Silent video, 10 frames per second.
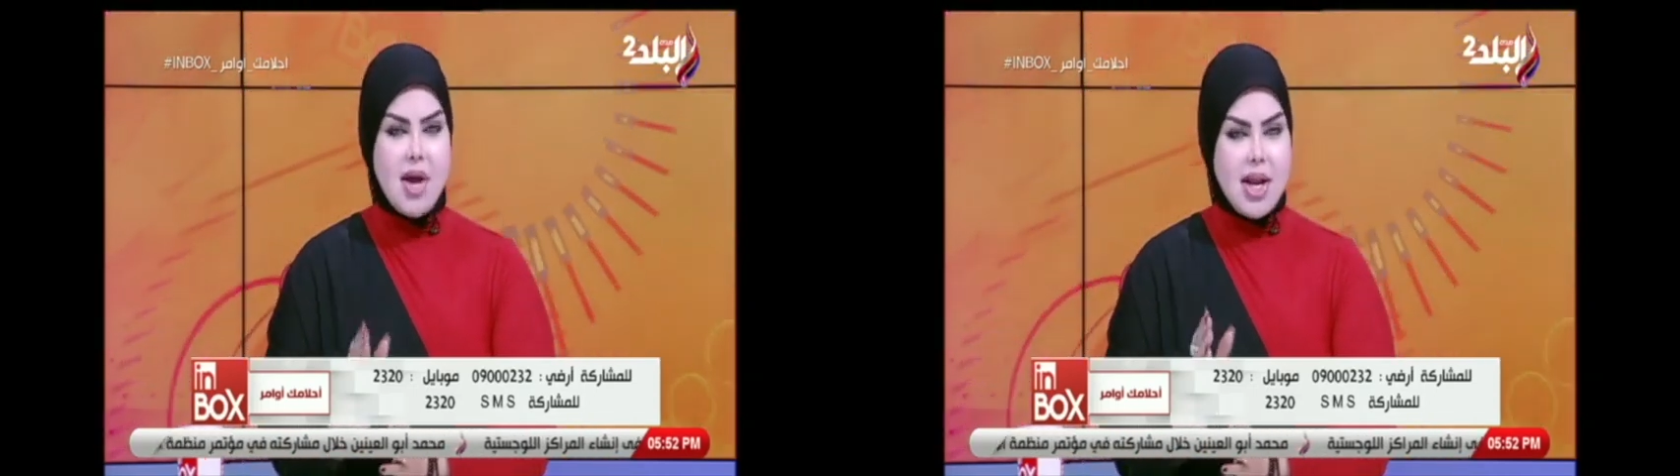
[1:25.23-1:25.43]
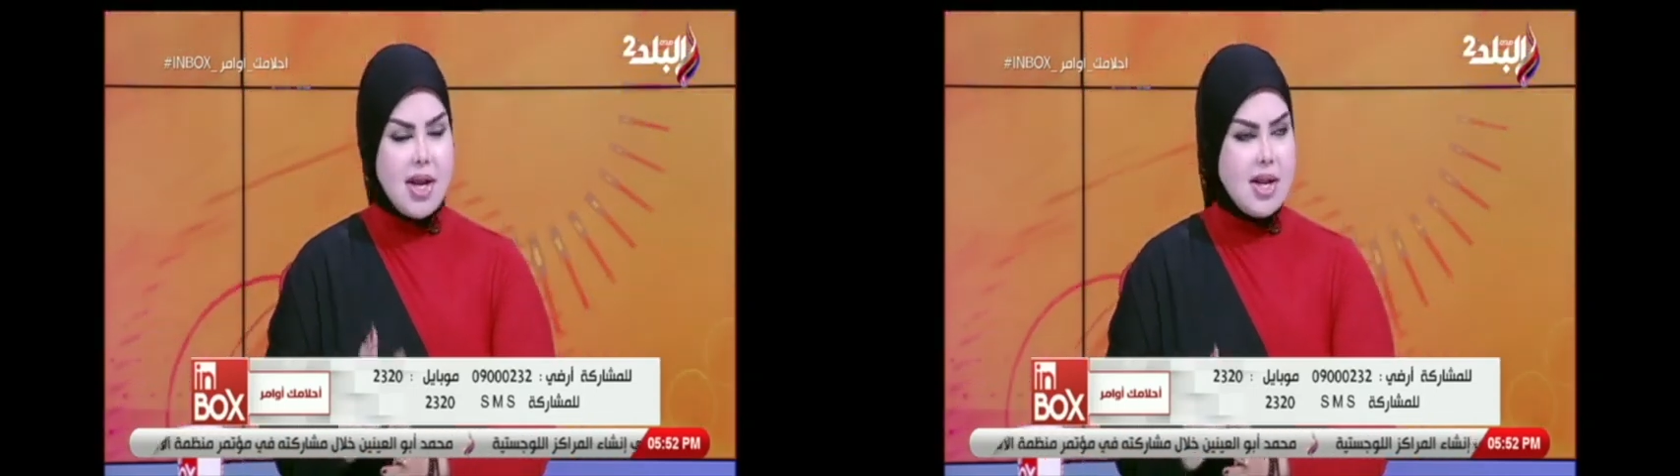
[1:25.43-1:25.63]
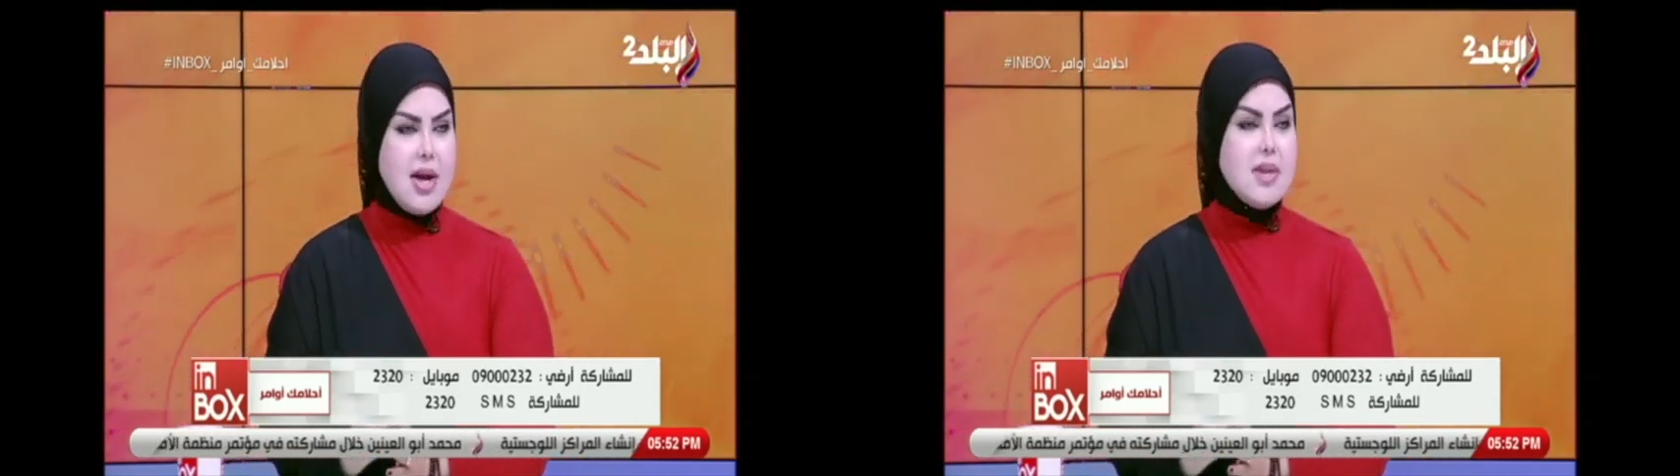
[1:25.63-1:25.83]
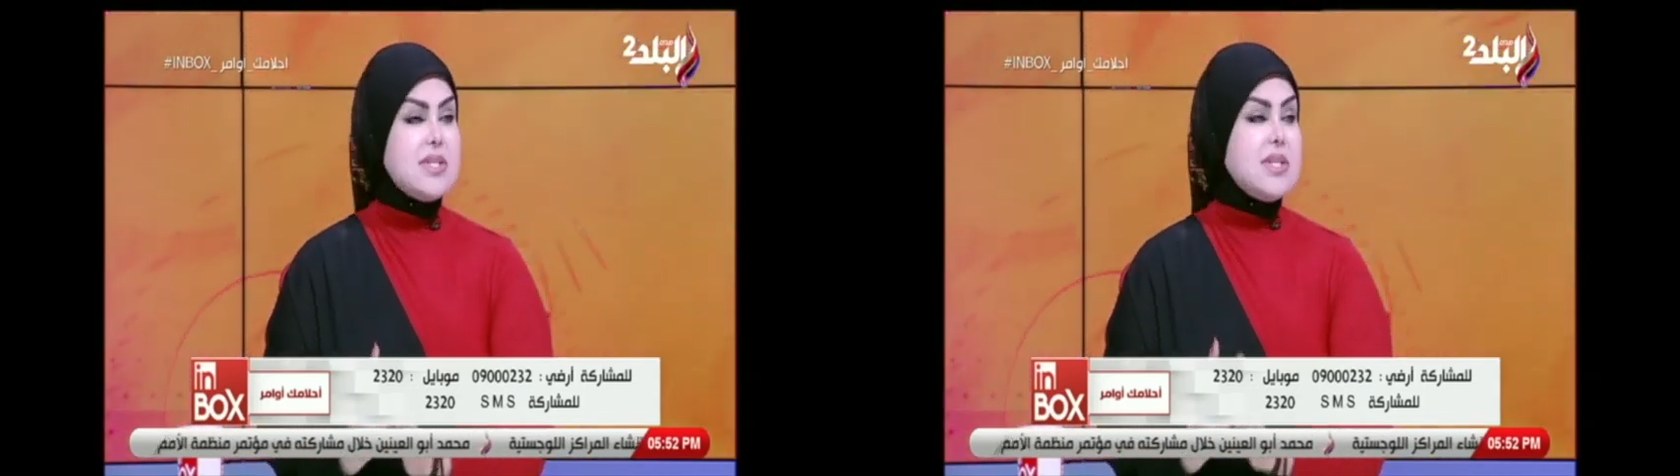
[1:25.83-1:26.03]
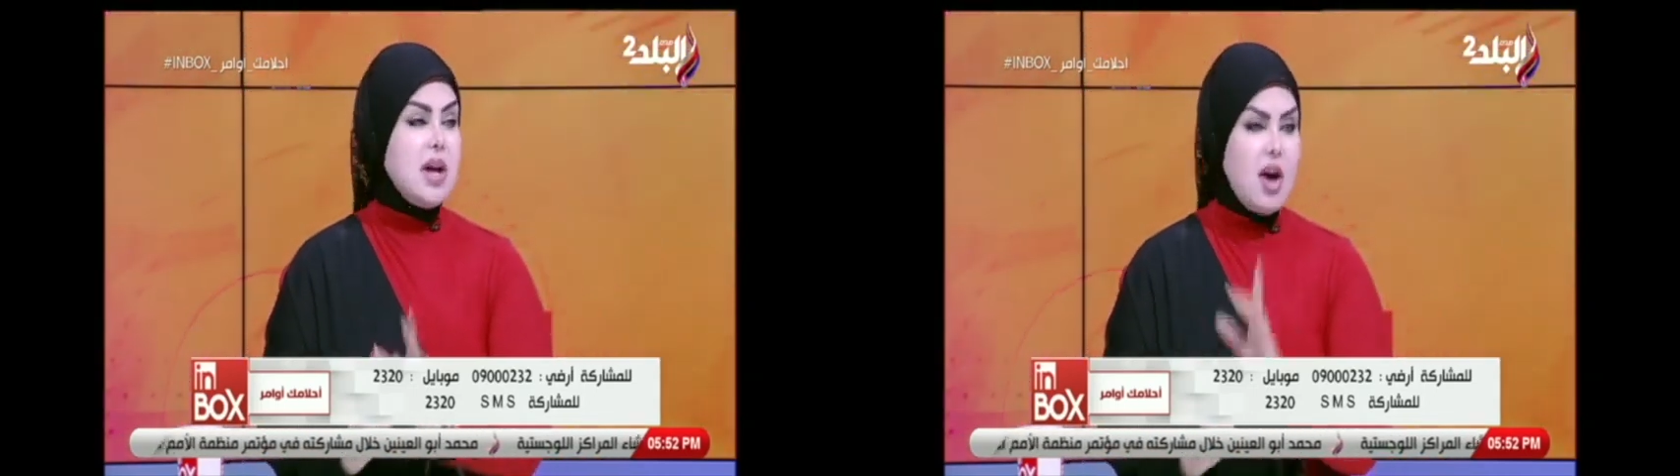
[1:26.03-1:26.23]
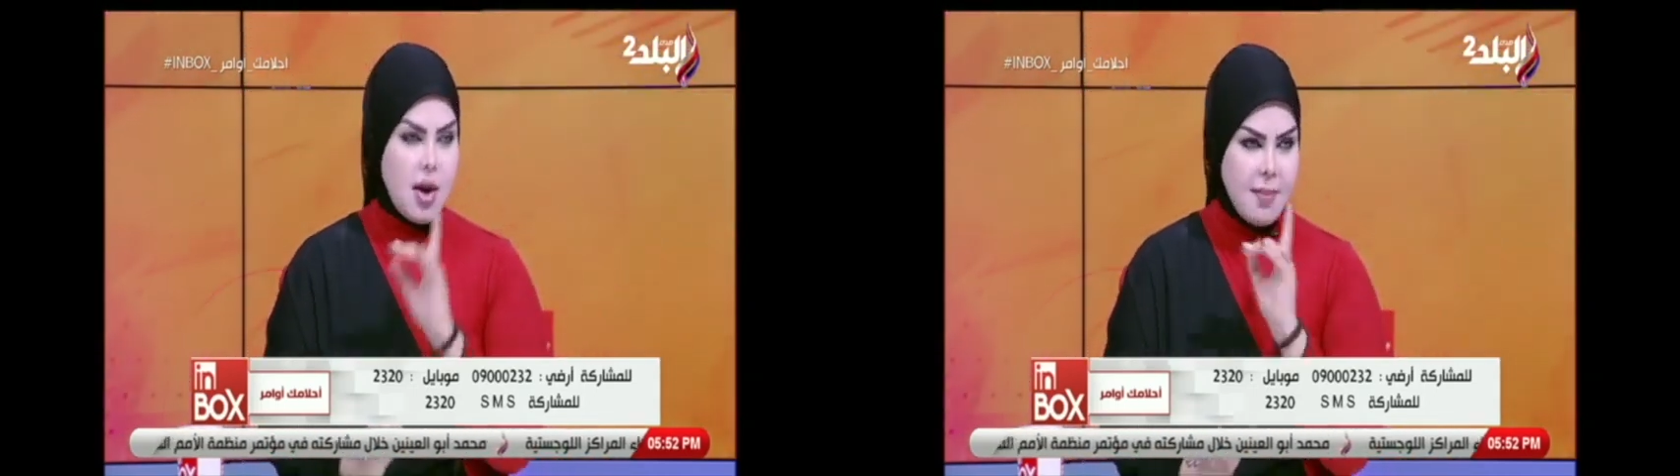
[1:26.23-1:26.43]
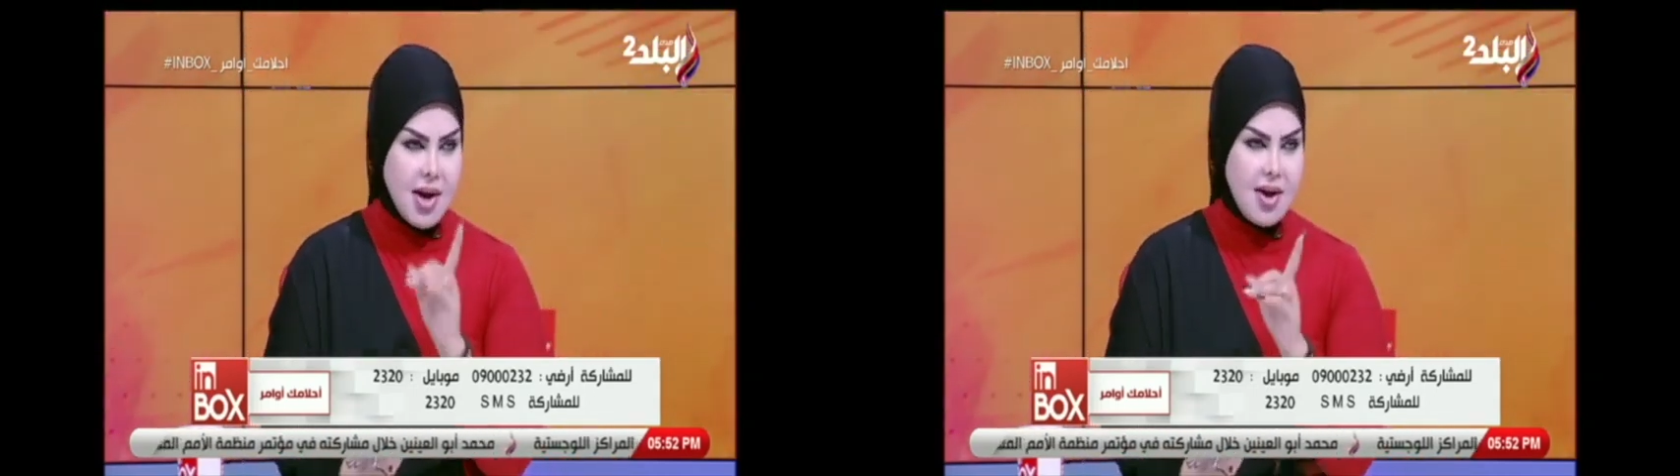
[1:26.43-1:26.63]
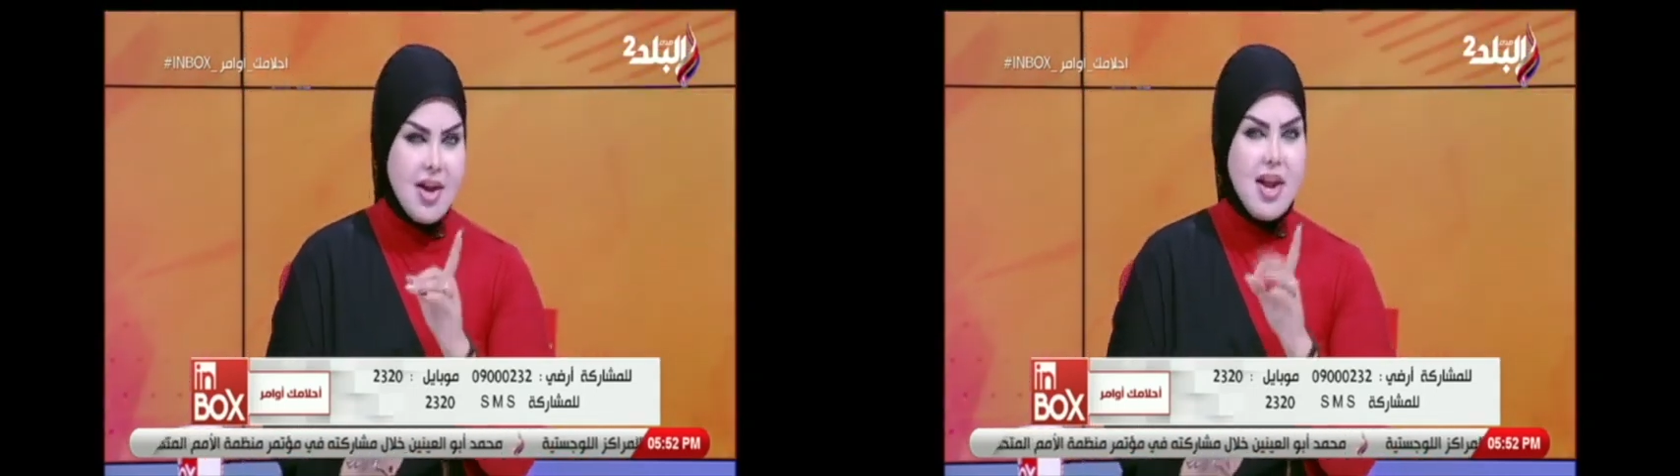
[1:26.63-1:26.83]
معنى كده استقامه